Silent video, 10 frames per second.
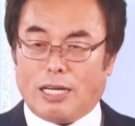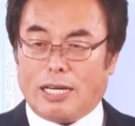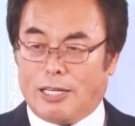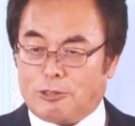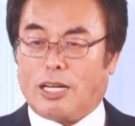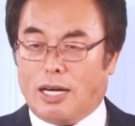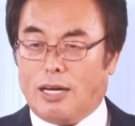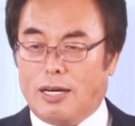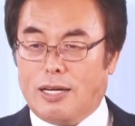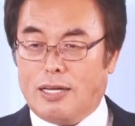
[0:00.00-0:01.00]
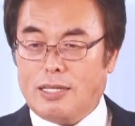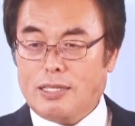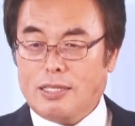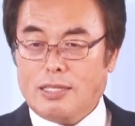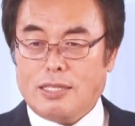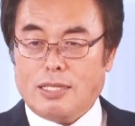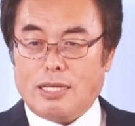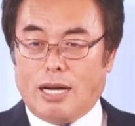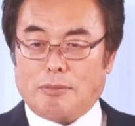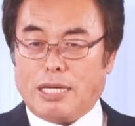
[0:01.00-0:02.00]
ハレルヤ
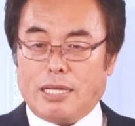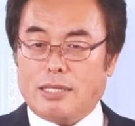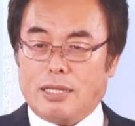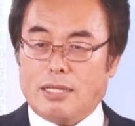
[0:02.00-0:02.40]
アメン